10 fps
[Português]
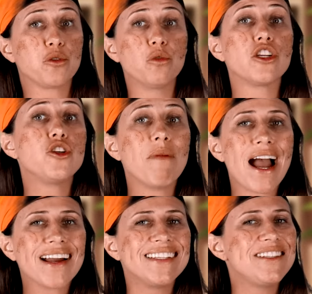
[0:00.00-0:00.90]
posturas de
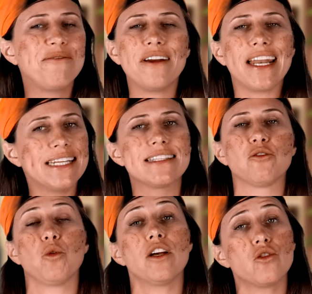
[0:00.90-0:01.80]
marketing diferentes
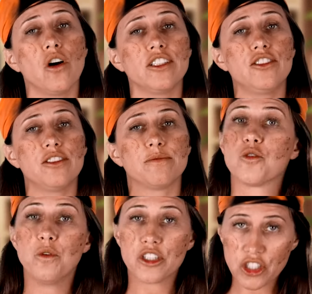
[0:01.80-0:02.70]
situações,
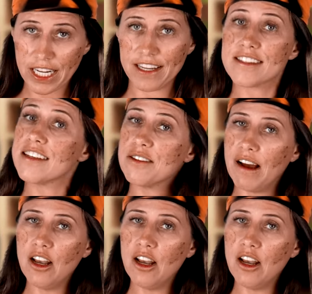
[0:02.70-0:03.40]
suas crenças e